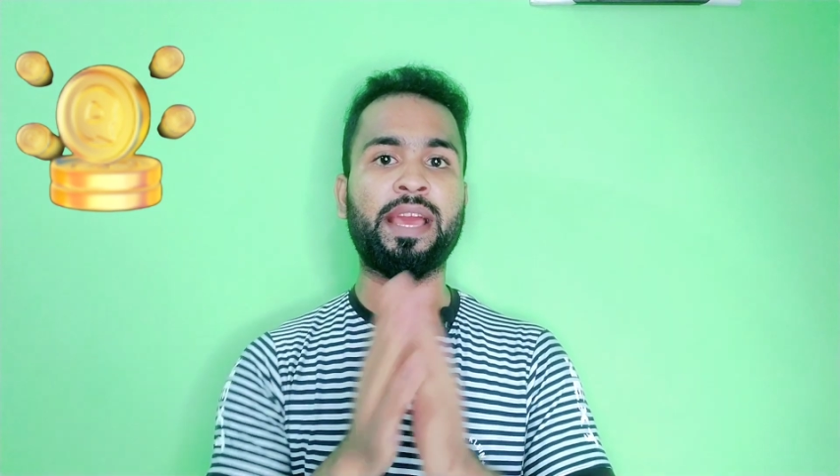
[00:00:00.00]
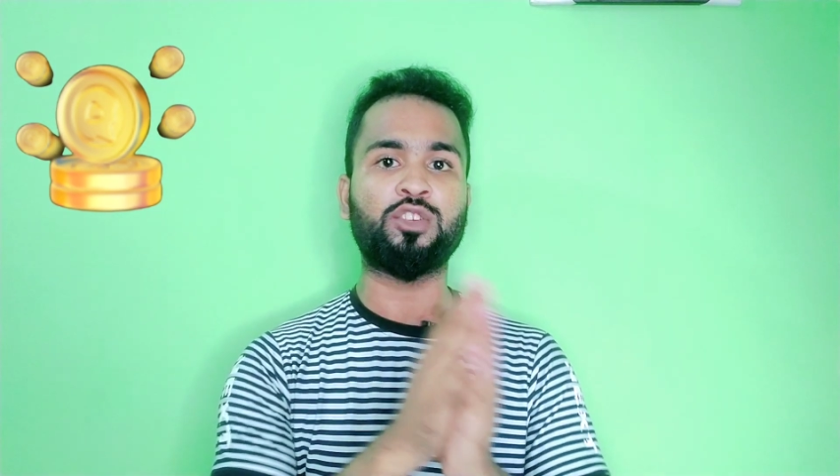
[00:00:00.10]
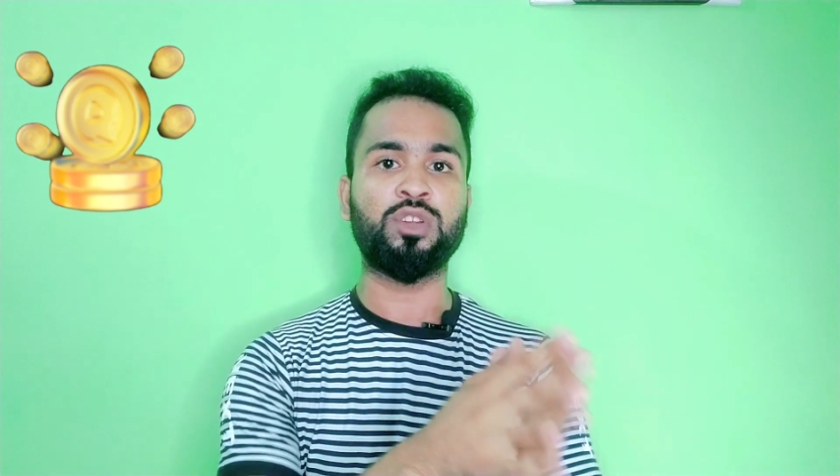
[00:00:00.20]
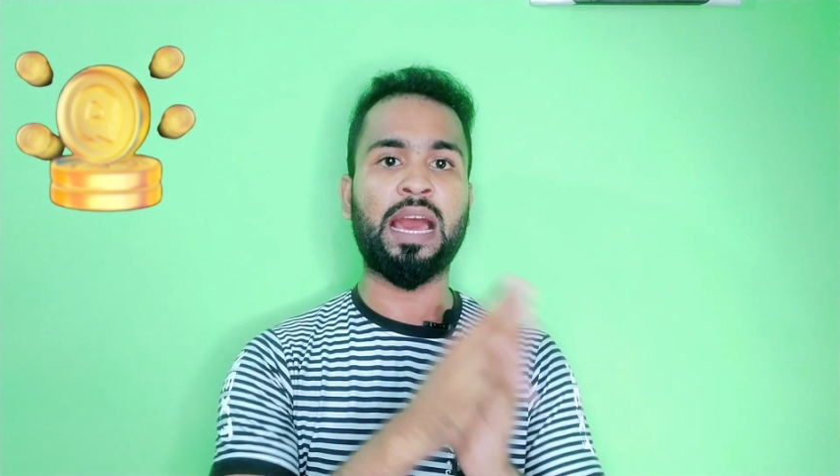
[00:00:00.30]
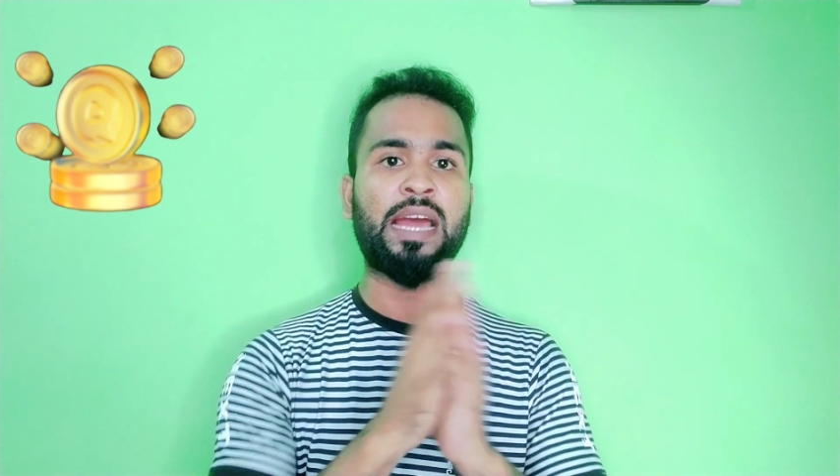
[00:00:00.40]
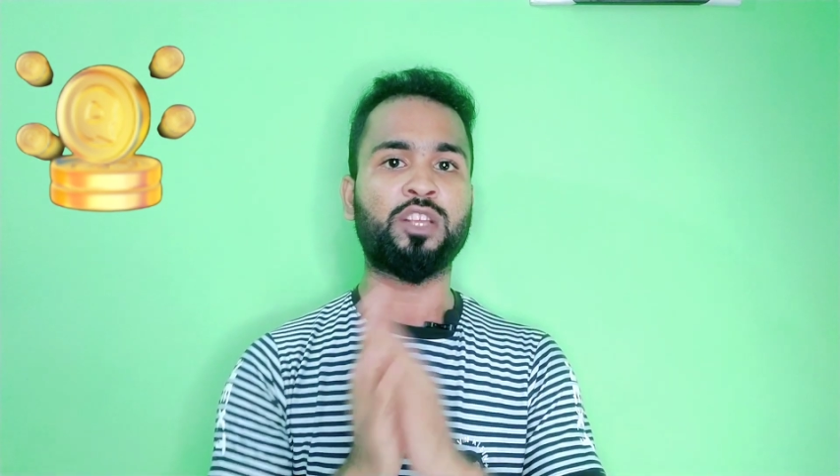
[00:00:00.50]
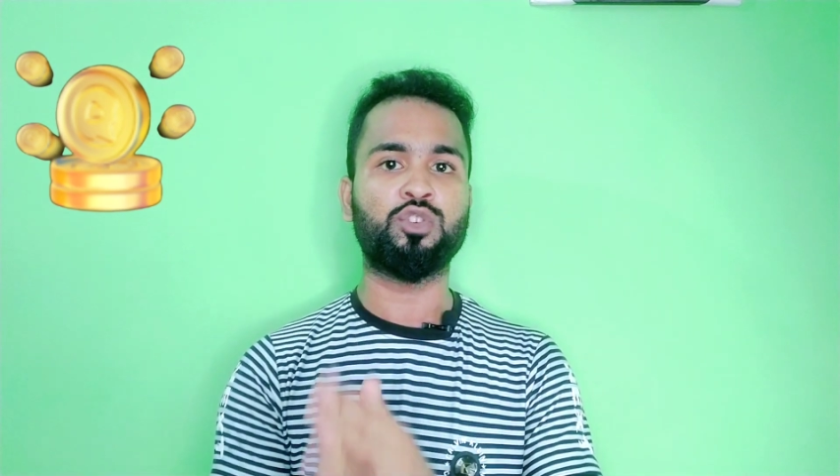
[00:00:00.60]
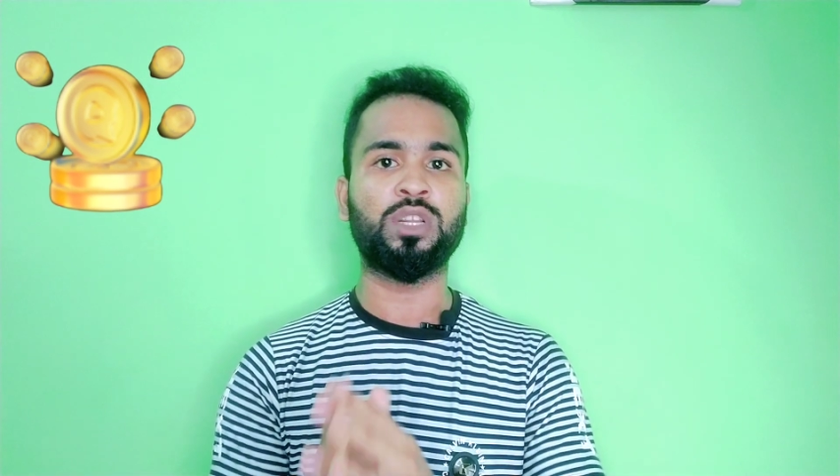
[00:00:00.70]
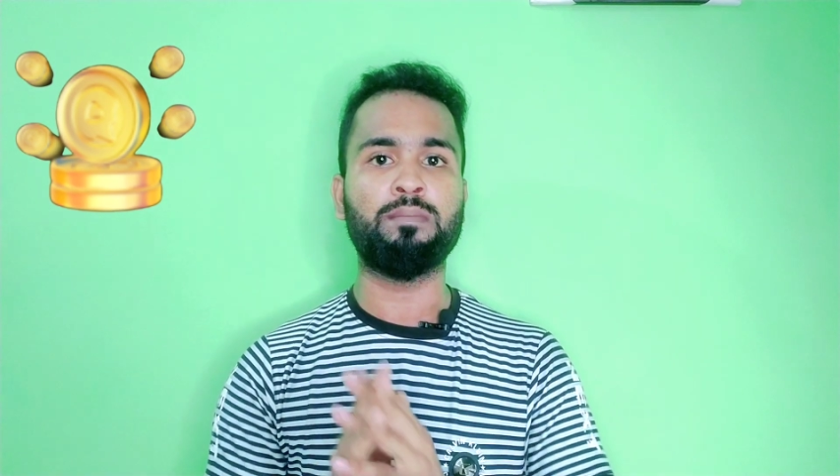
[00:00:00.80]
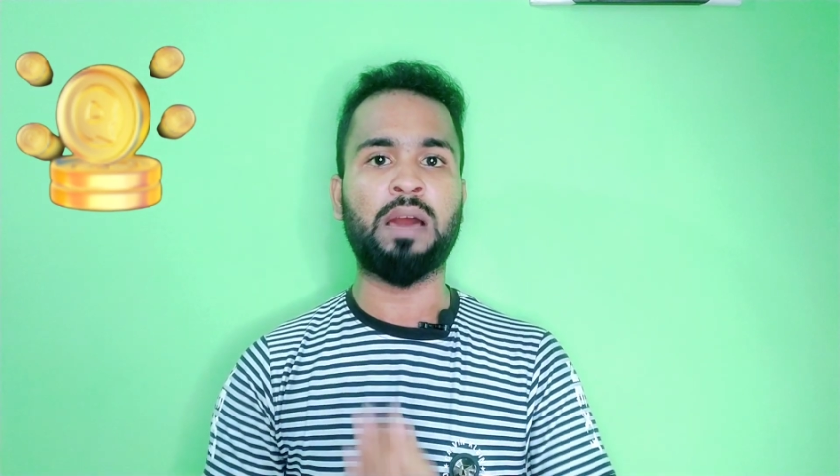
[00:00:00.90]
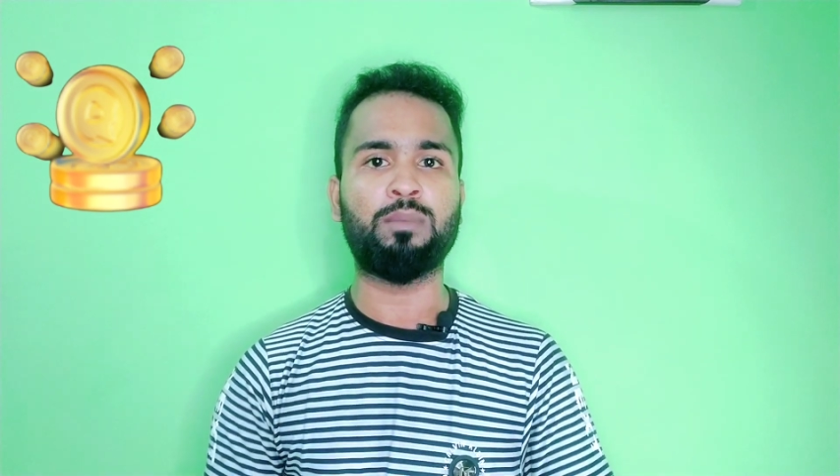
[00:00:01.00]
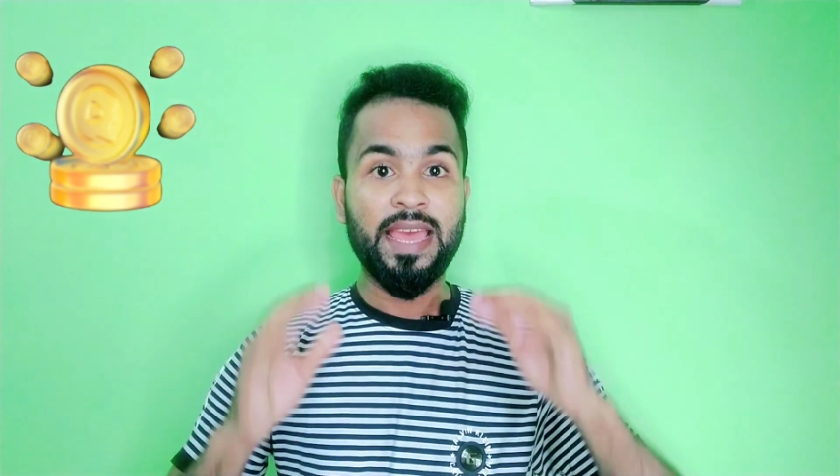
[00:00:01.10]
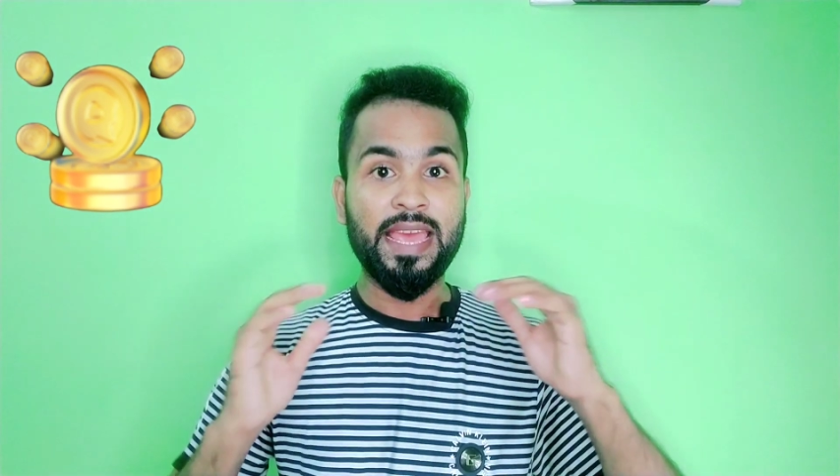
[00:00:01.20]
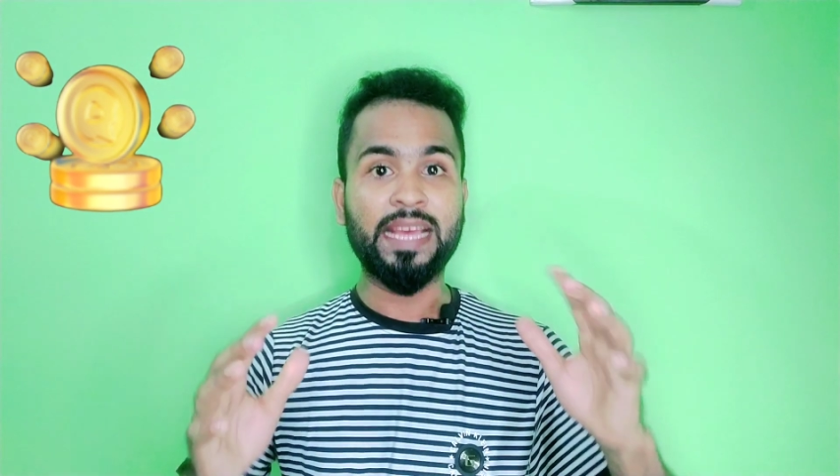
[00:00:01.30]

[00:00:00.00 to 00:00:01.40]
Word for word: একজন আরেকজনকে মারবো